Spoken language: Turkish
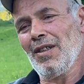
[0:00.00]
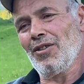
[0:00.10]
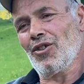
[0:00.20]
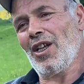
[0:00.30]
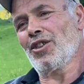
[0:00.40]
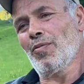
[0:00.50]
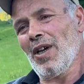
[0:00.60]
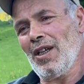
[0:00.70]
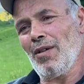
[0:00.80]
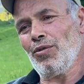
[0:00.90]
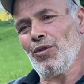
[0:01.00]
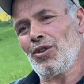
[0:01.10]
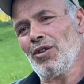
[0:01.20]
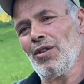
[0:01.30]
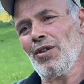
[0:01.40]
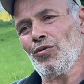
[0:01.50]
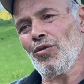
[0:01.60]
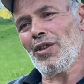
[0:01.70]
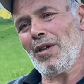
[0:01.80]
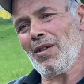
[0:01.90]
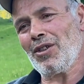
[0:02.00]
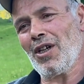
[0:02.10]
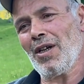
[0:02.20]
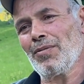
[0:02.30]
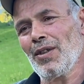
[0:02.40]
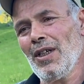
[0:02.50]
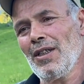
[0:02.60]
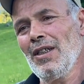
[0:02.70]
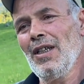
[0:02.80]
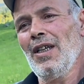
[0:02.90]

çalışmayla bu işi gündeme şey yaptılar.